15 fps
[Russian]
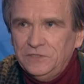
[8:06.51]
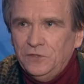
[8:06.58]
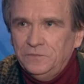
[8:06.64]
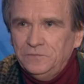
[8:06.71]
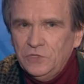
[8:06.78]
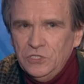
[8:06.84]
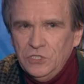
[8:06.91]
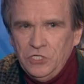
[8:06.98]
Съемки.
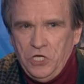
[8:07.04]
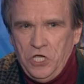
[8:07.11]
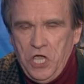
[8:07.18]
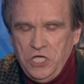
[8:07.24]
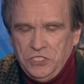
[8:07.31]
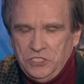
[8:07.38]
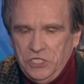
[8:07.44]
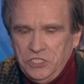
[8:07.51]

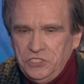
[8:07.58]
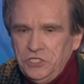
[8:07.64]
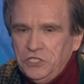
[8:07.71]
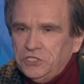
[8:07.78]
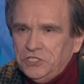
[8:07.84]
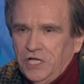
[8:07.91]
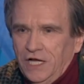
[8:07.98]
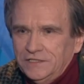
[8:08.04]
Это
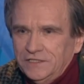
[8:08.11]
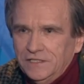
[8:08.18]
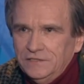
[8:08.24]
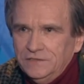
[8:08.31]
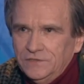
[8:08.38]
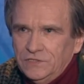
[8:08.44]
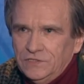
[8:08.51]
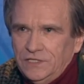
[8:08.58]
диктатор
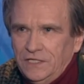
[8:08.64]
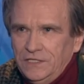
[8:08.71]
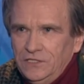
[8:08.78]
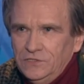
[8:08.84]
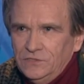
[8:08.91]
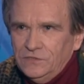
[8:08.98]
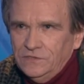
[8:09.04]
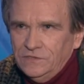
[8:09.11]

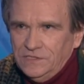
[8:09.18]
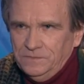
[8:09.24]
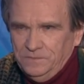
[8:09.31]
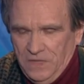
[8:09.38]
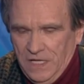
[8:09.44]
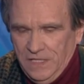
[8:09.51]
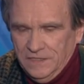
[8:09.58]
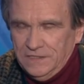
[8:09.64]
стоит с
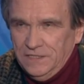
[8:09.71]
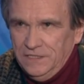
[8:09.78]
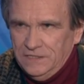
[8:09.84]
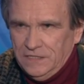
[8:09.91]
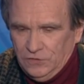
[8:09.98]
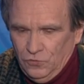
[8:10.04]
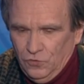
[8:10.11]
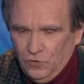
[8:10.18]
палкой,
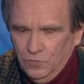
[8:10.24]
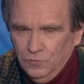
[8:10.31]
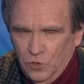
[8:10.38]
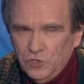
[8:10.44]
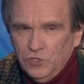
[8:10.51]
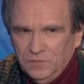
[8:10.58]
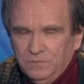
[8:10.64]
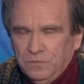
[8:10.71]
который
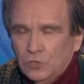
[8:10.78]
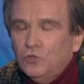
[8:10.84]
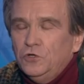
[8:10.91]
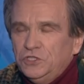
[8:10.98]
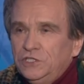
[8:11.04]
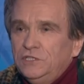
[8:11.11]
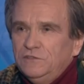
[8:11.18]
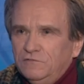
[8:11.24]
может
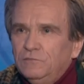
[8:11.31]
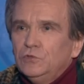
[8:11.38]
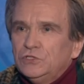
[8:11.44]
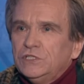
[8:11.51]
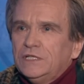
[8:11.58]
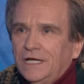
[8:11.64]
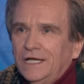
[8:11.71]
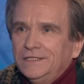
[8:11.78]
бросить в
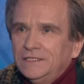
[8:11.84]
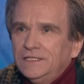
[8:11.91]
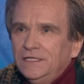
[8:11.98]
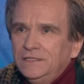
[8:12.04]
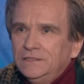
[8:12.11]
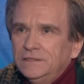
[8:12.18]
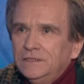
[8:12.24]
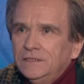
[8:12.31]

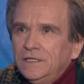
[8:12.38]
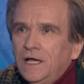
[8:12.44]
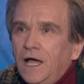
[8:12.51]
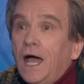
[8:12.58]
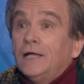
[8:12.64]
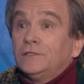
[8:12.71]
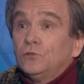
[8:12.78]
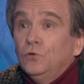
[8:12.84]
музыканта,
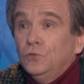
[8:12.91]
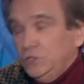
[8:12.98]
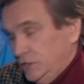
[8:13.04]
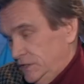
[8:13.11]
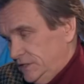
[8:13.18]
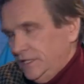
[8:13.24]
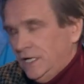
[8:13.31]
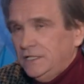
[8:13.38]
а то и
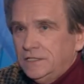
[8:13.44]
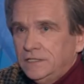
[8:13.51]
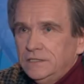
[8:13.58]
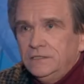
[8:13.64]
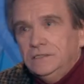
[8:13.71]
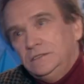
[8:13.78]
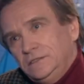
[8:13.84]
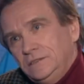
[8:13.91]
снять
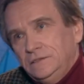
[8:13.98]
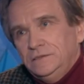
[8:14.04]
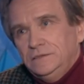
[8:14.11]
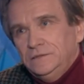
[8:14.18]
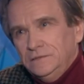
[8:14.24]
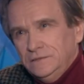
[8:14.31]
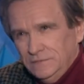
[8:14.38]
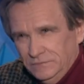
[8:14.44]

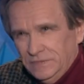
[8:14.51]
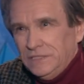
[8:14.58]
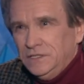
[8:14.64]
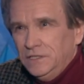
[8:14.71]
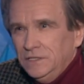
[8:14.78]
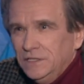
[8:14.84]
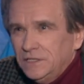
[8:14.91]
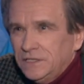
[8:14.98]
э,
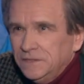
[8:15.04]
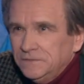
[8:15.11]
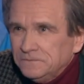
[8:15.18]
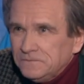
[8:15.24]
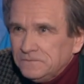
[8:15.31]
ботинок.